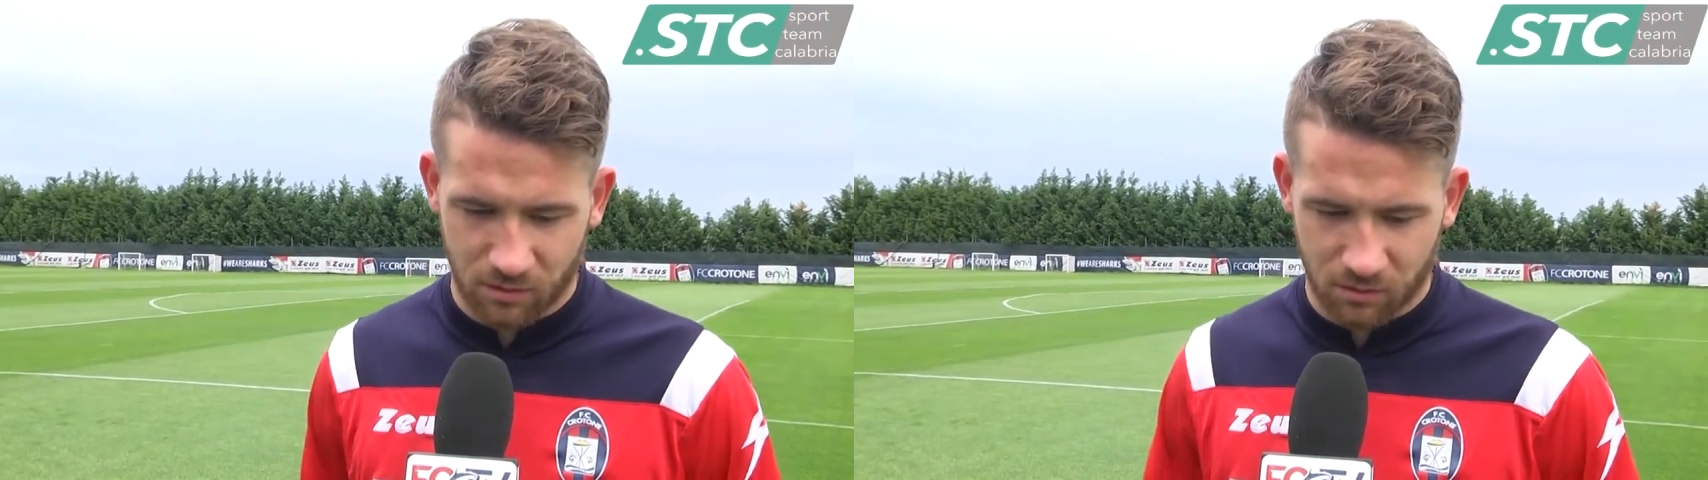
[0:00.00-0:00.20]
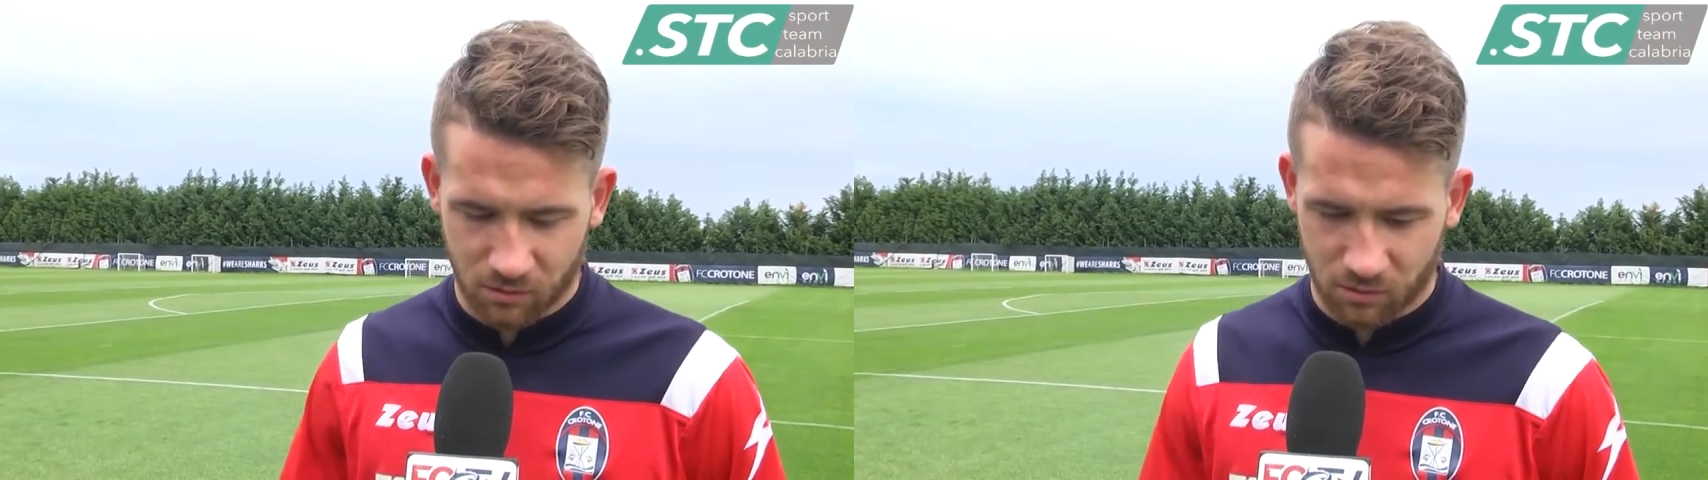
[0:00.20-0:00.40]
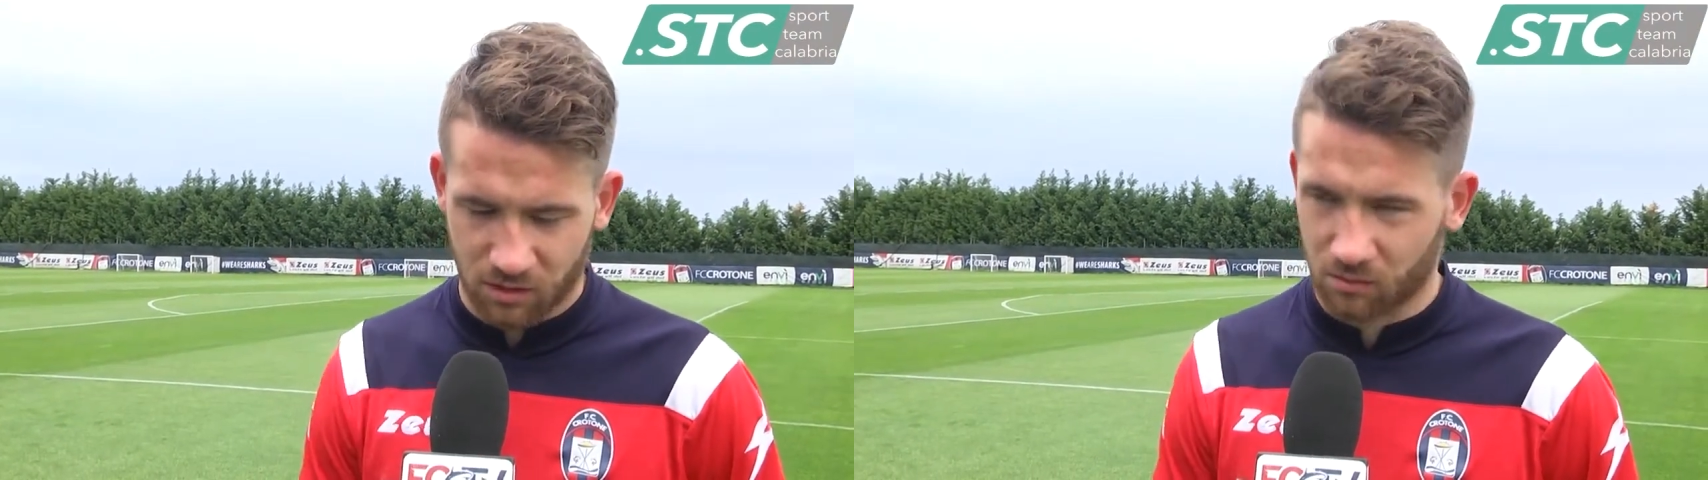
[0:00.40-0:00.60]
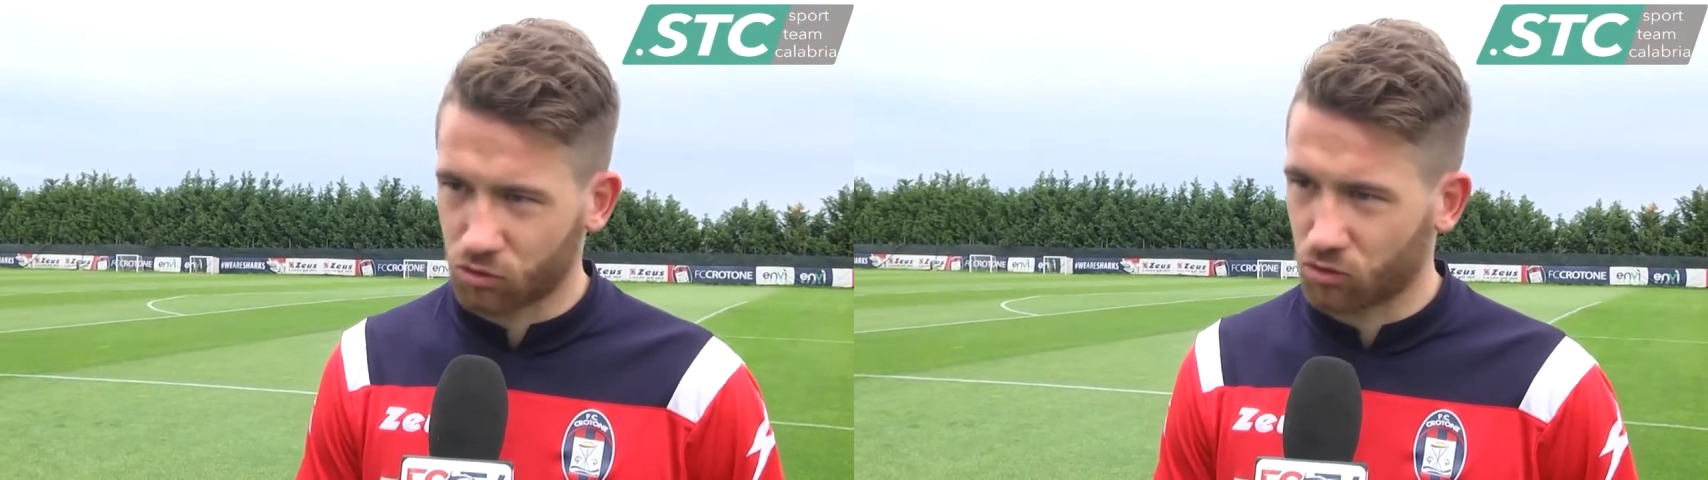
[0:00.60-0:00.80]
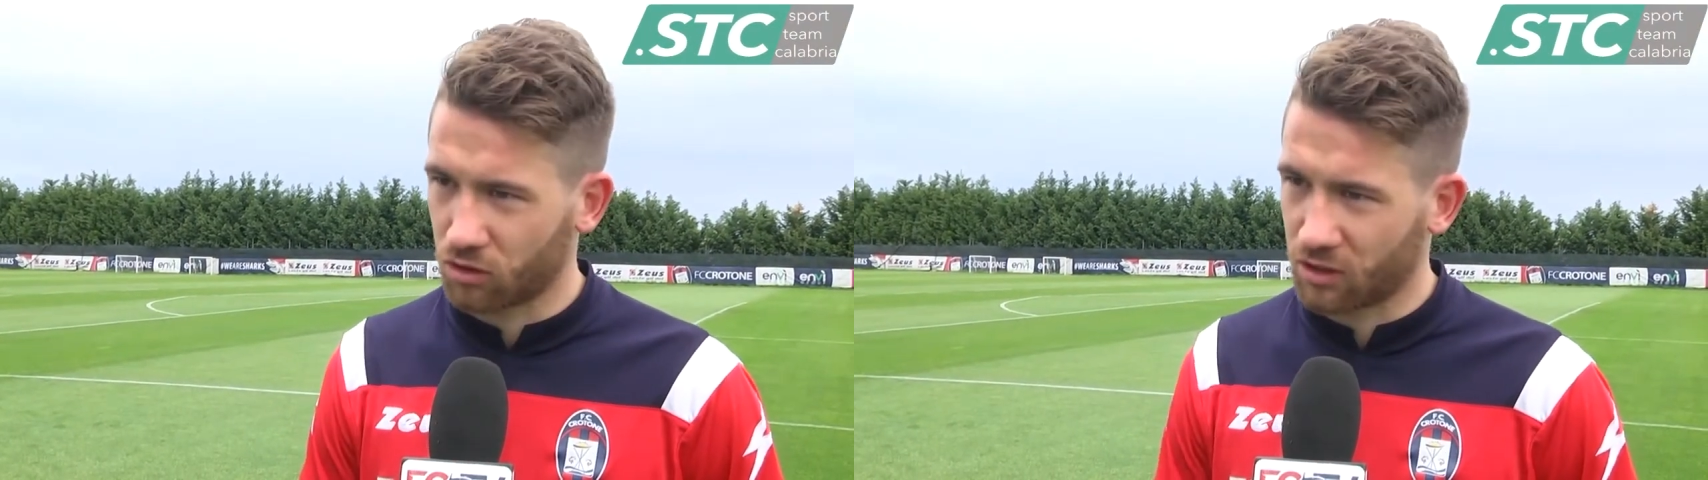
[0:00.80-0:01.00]
con
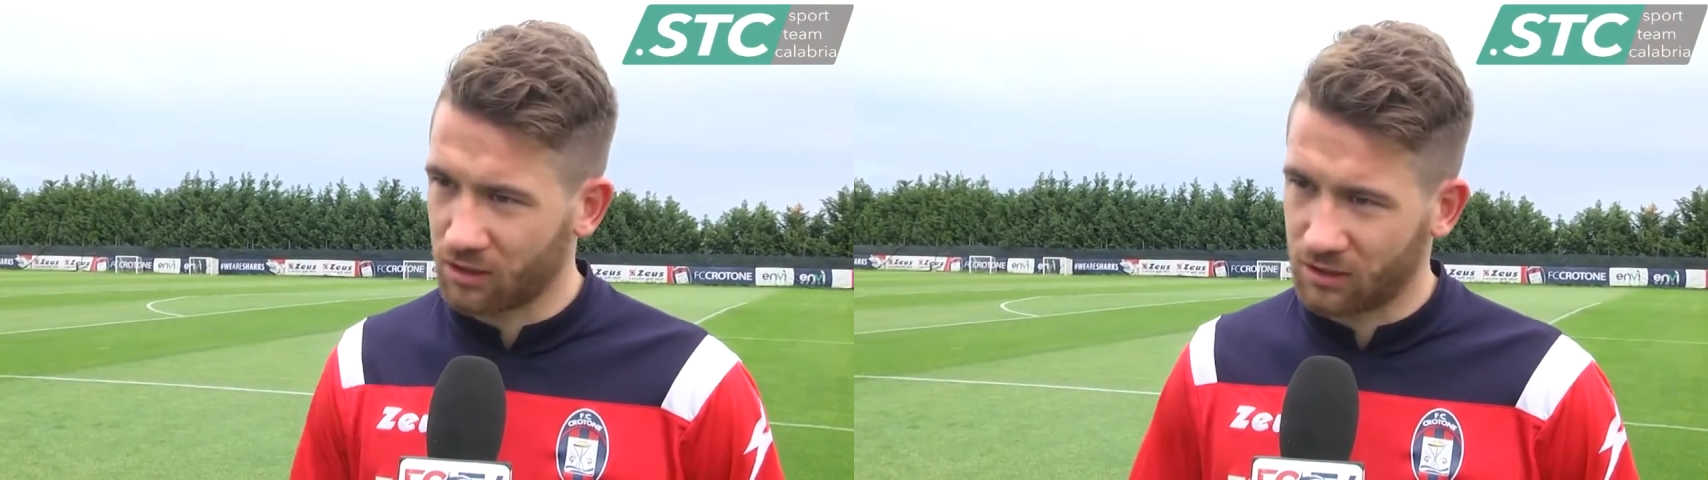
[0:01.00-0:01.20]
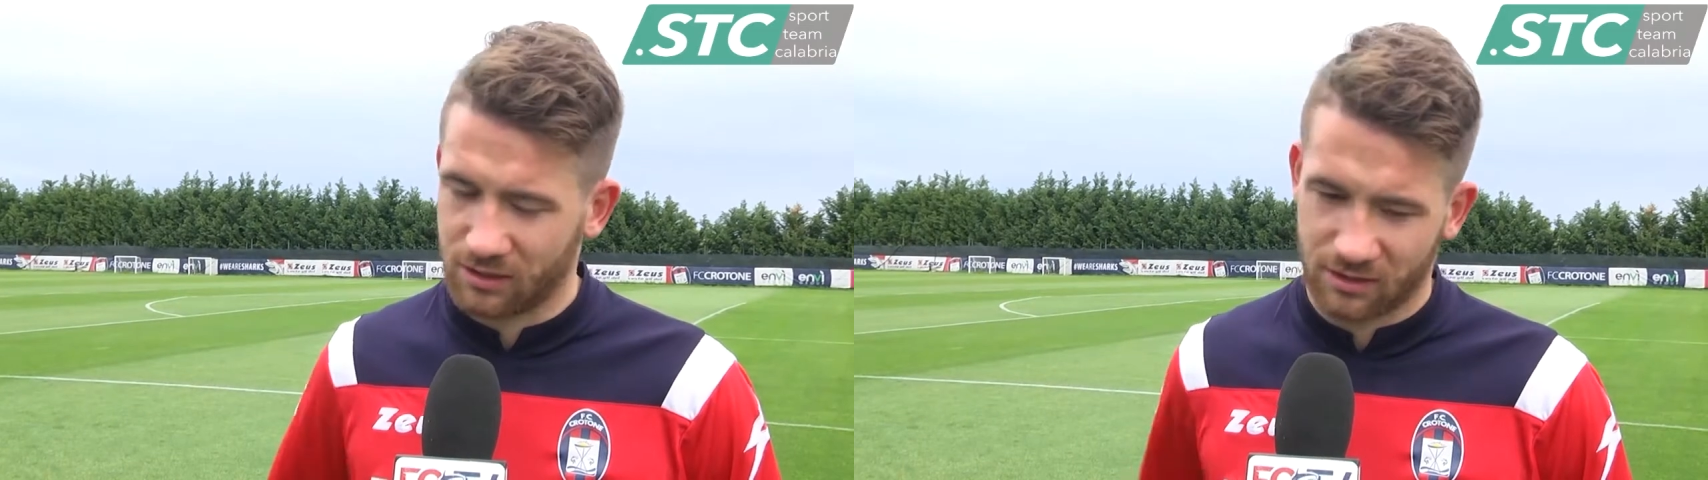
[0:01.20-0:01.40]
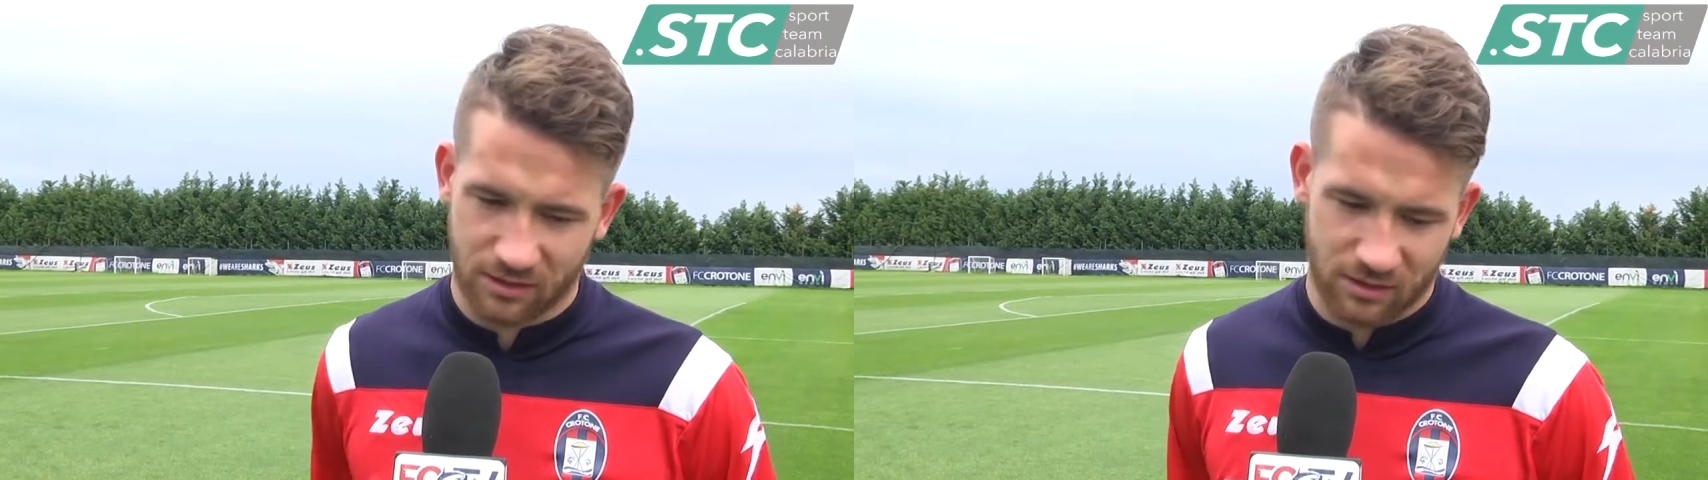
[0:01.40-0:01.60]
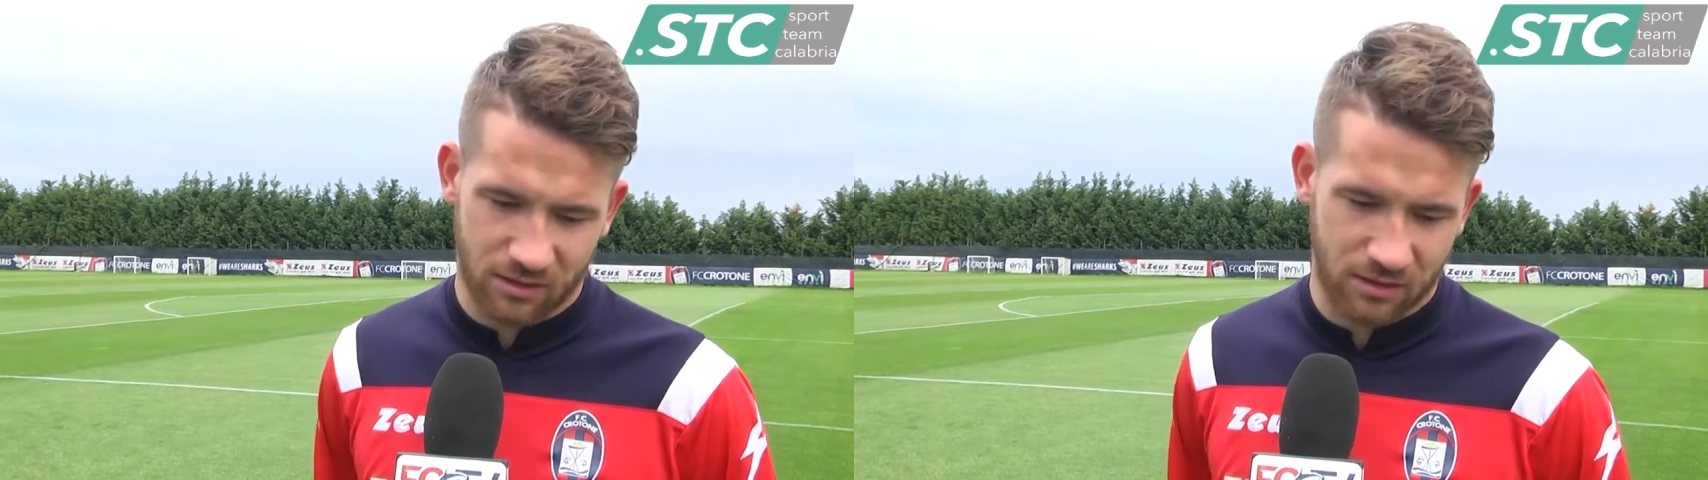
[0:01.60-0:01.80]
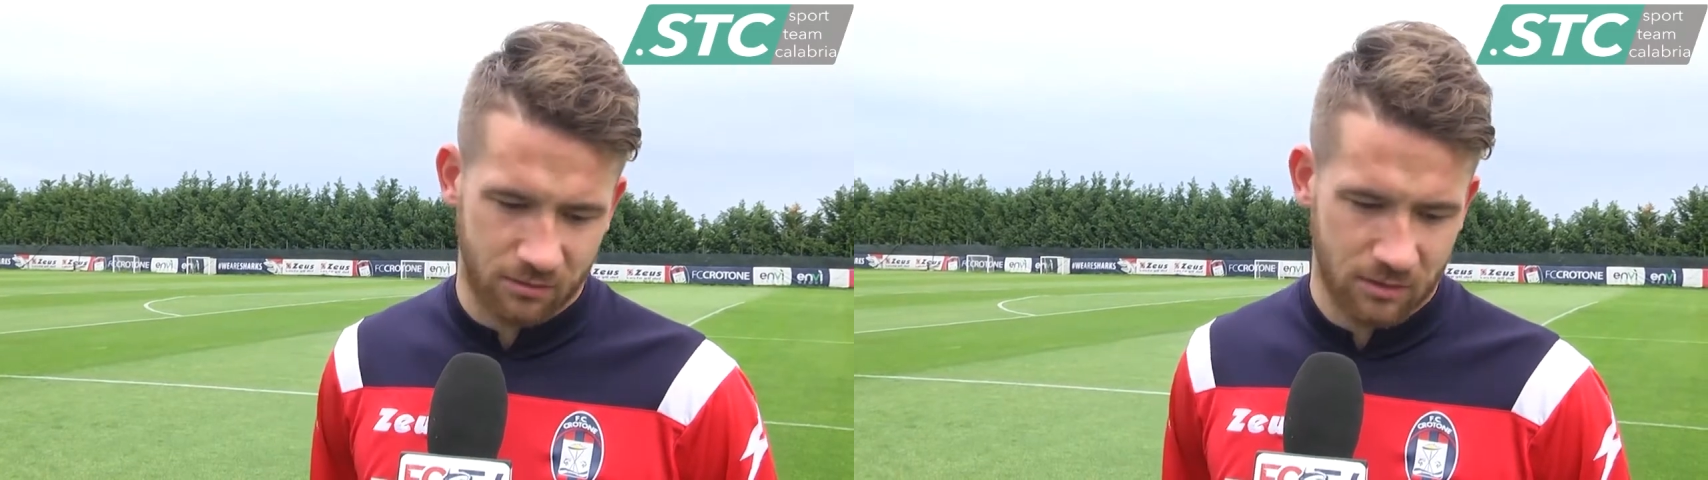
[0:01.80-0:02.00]
l'adduttore,
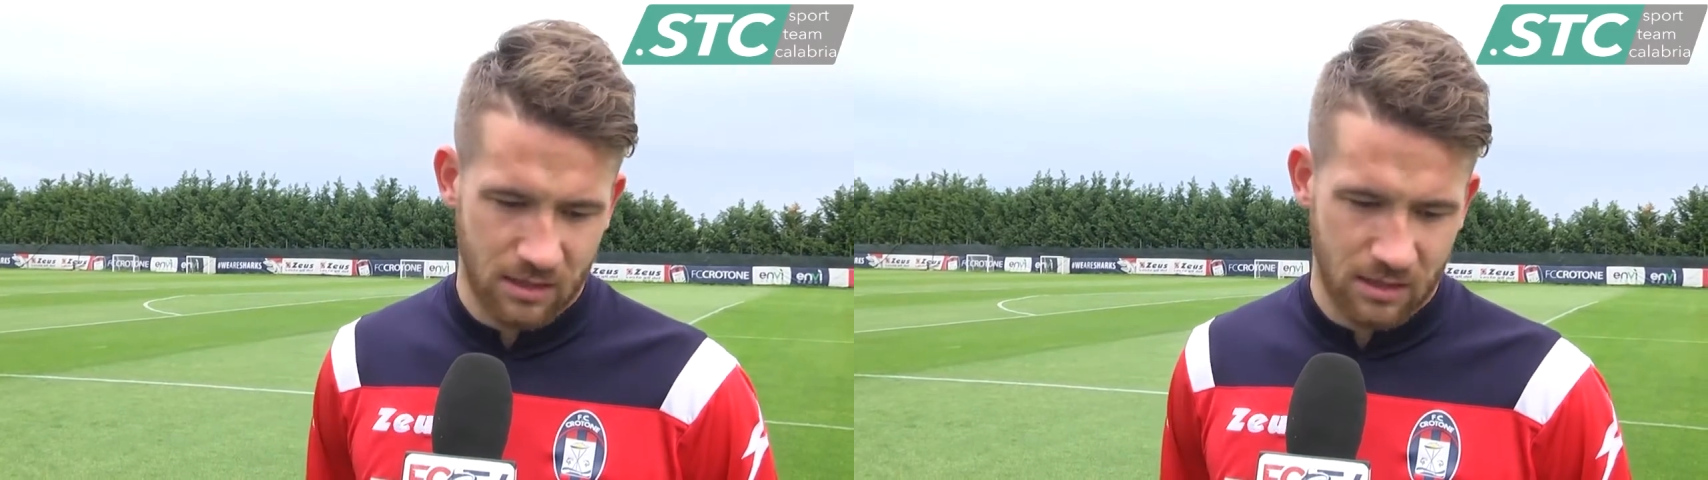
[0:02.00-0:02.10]
eh,